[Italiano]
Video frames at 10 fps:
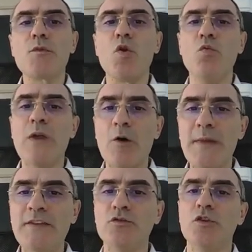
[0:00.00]
un
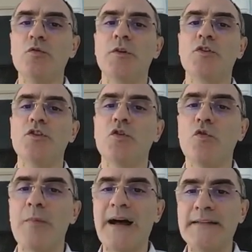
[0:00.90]
aumento del numero degli
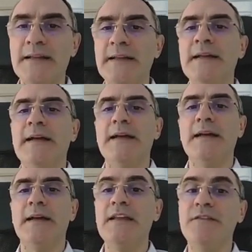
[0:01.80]
occupati
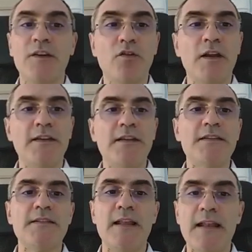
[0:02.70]
eh, inferiore agli
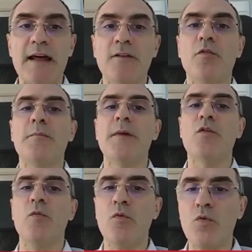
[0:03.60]
inizi dell'anno, ma
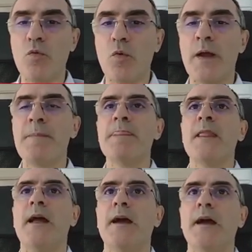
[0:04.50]
comunque
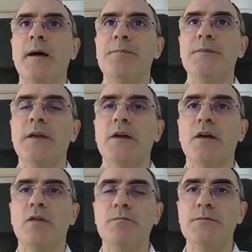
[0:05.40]

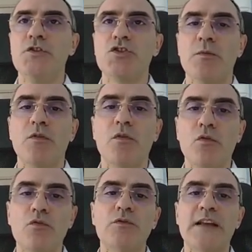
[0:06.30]
ehm, diciamo
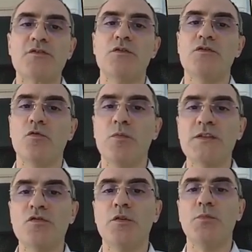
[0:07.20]
con un tasso di
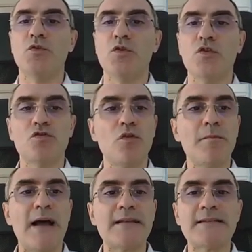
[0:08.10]
disoccupazione piuttosto,
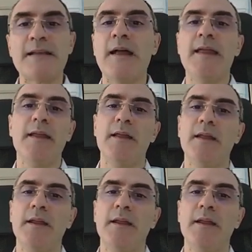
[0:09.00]
bassa e,